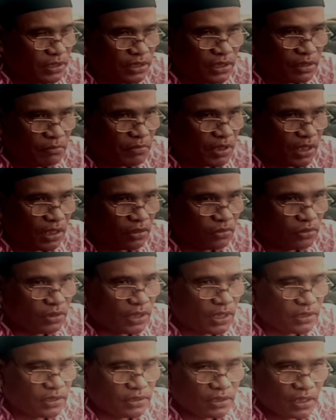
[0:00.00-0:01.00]
dia
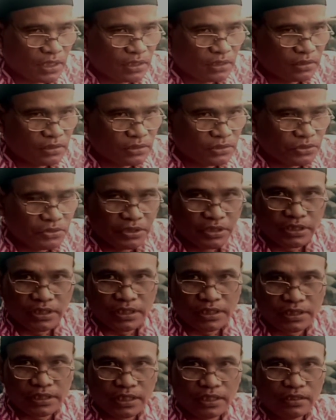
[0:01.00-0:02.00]
menganut ajaran
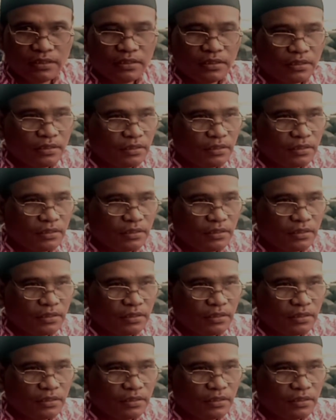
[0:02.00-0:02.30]
Unitarian